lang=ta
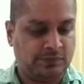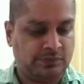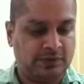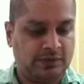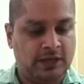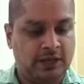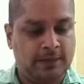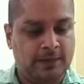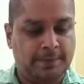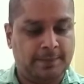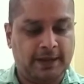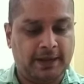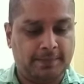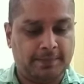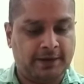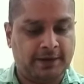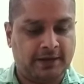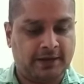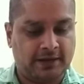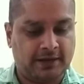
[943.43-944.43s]
நல்லா பேக்
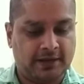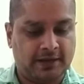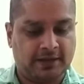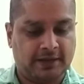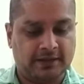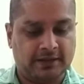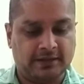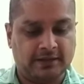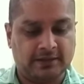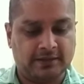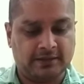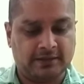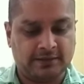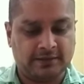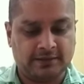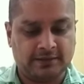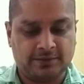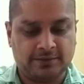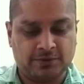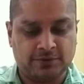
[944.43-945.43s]
பண்ணியிருக்காங்க
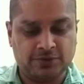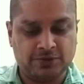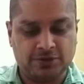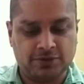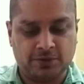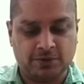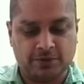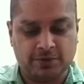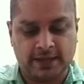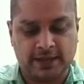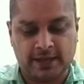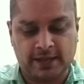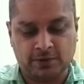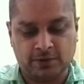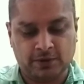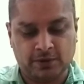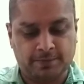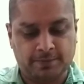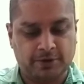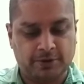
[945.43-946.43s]
கொஞ்சம் கூட யார்
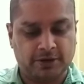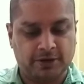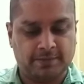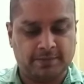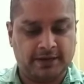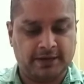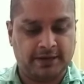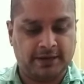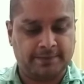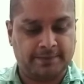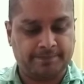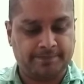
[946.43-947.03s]
உள்ளே போகாத மாதிரி